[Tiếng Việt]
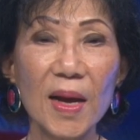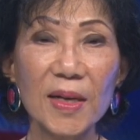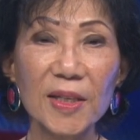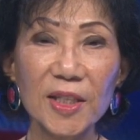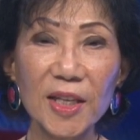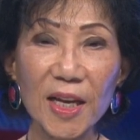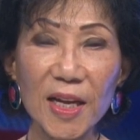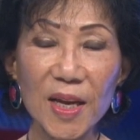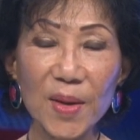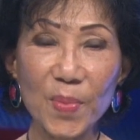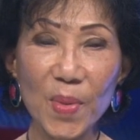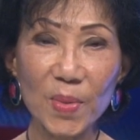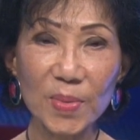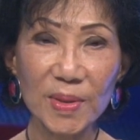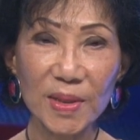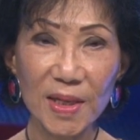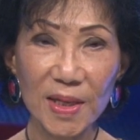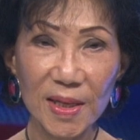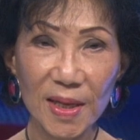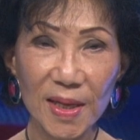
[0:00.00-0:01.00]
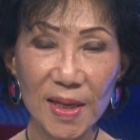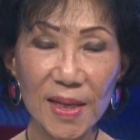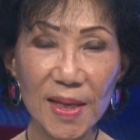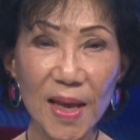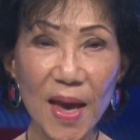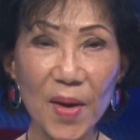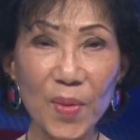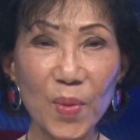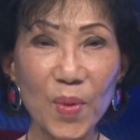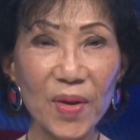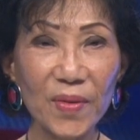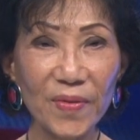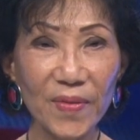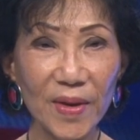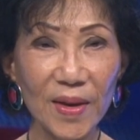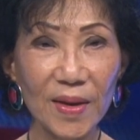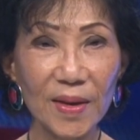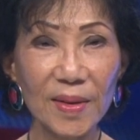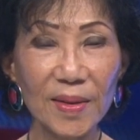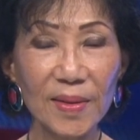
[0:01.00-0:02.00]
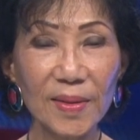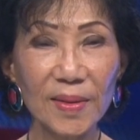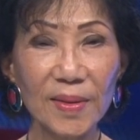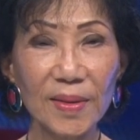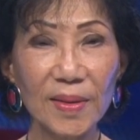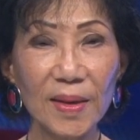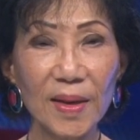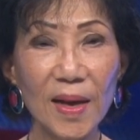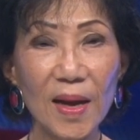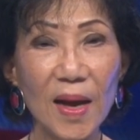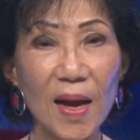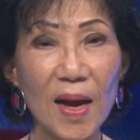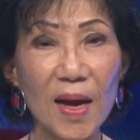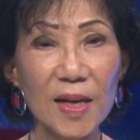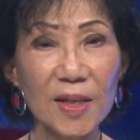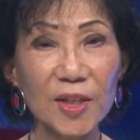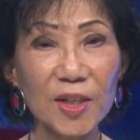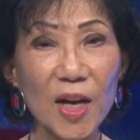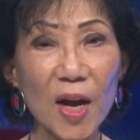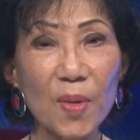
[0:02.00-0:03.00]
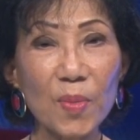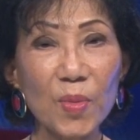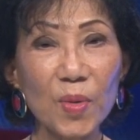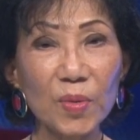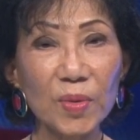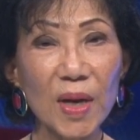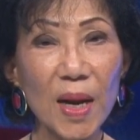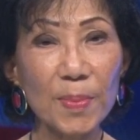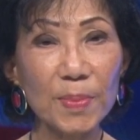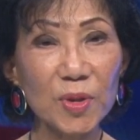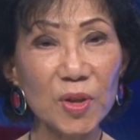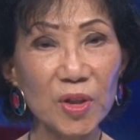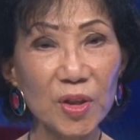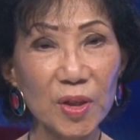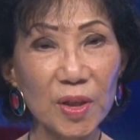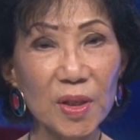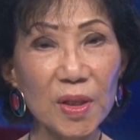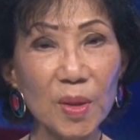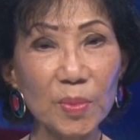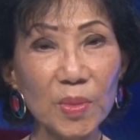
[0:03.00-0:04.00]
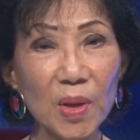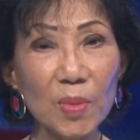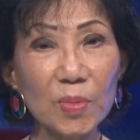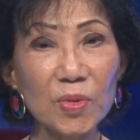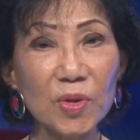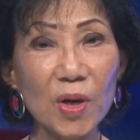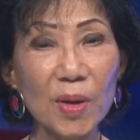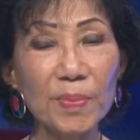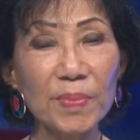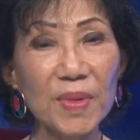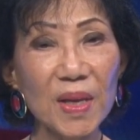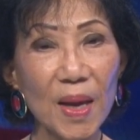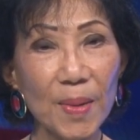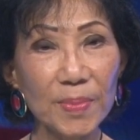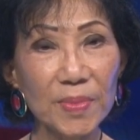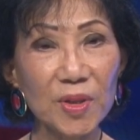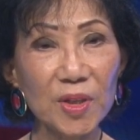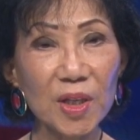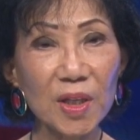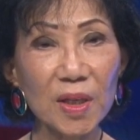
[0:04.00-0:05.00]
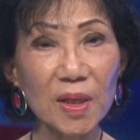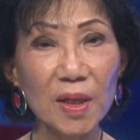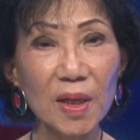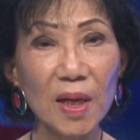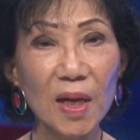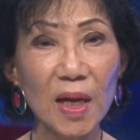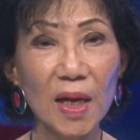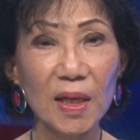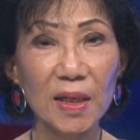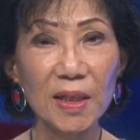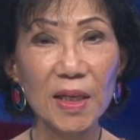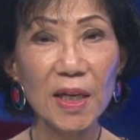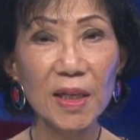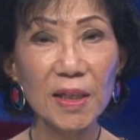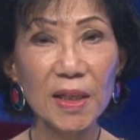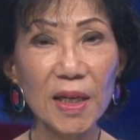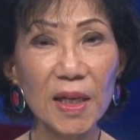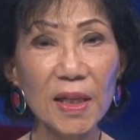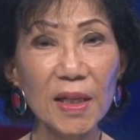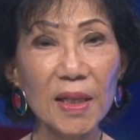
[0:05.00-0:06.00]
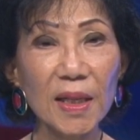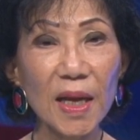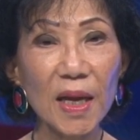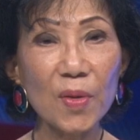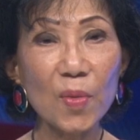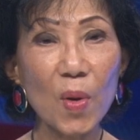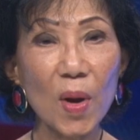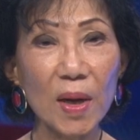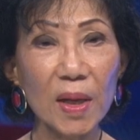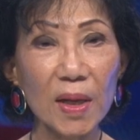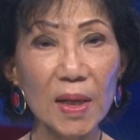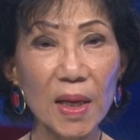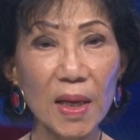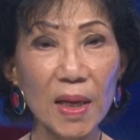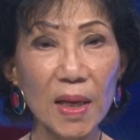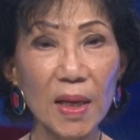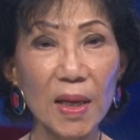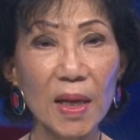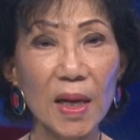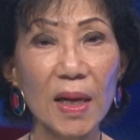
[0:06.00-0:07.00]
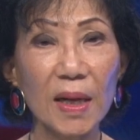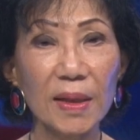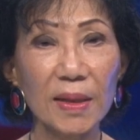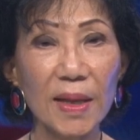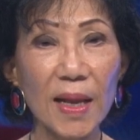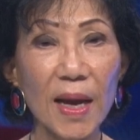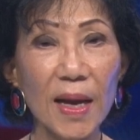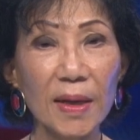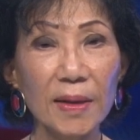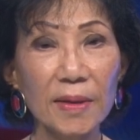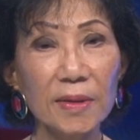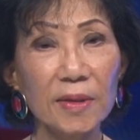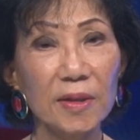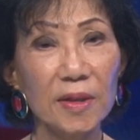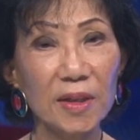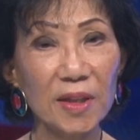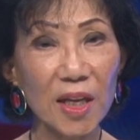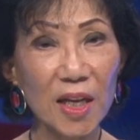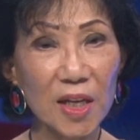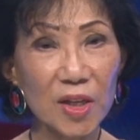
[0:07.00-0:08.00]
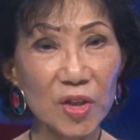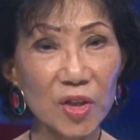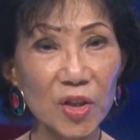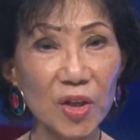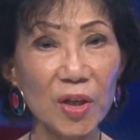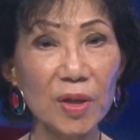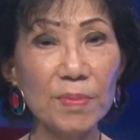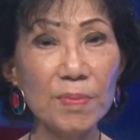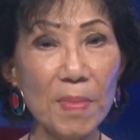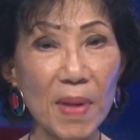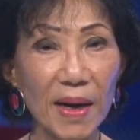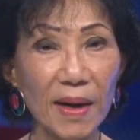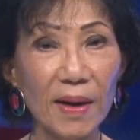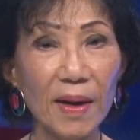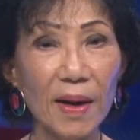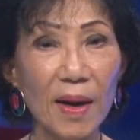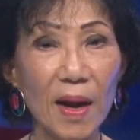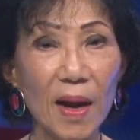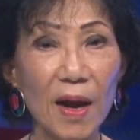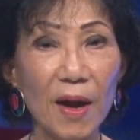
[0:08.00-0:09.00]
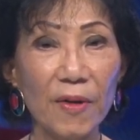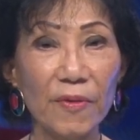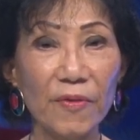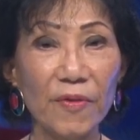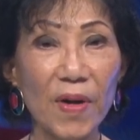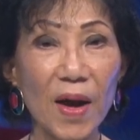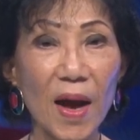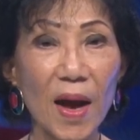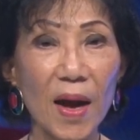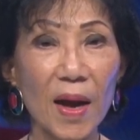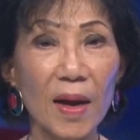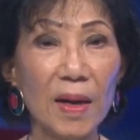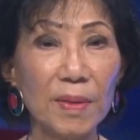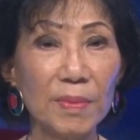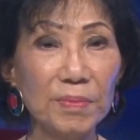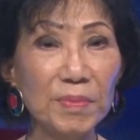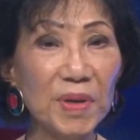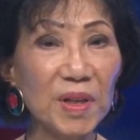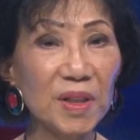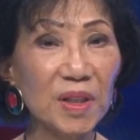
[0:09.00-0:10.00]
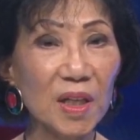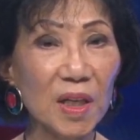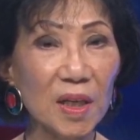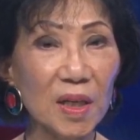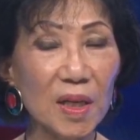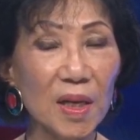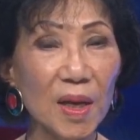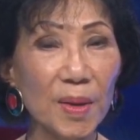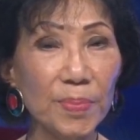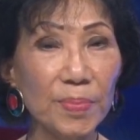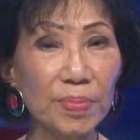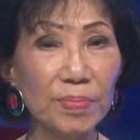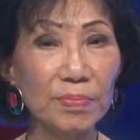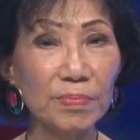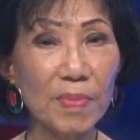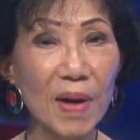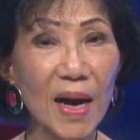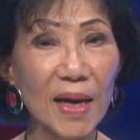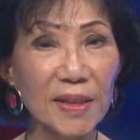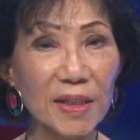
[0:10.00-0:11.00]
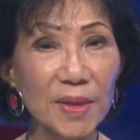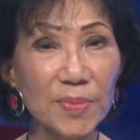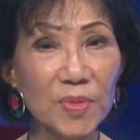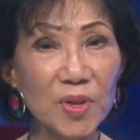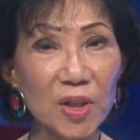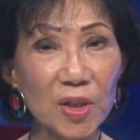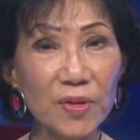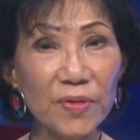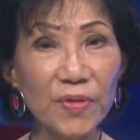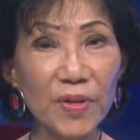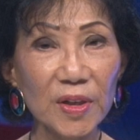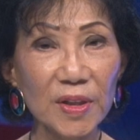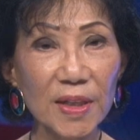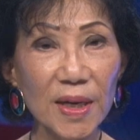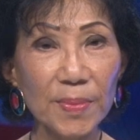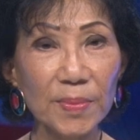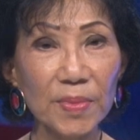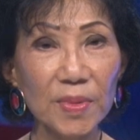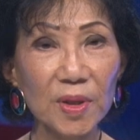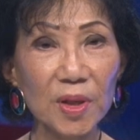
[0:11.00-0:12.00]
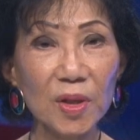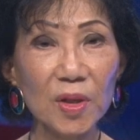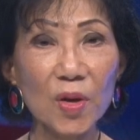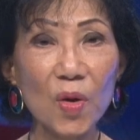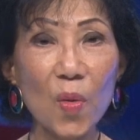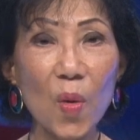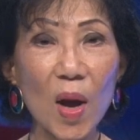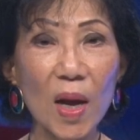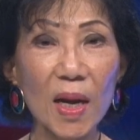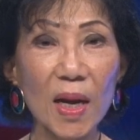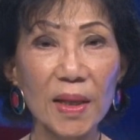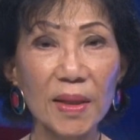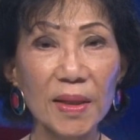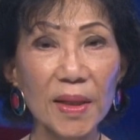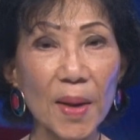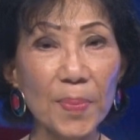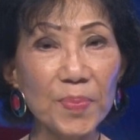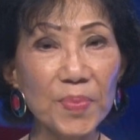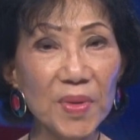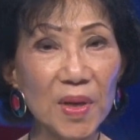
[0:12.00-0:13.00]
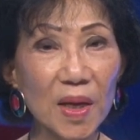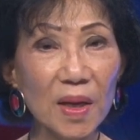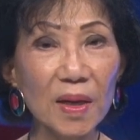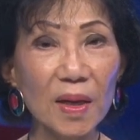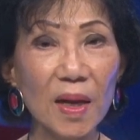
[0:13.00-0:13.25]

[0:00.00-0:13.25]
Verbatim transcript: Jackie Bông xin kính chào quý vị. Sau một năm rưỡi Tổng thống Trump nhậm chức, nền kinh tế Hoa Kỳ đang tiến triển mạnh và mức thất nghiệp 3.9% được coi là thấp nhất,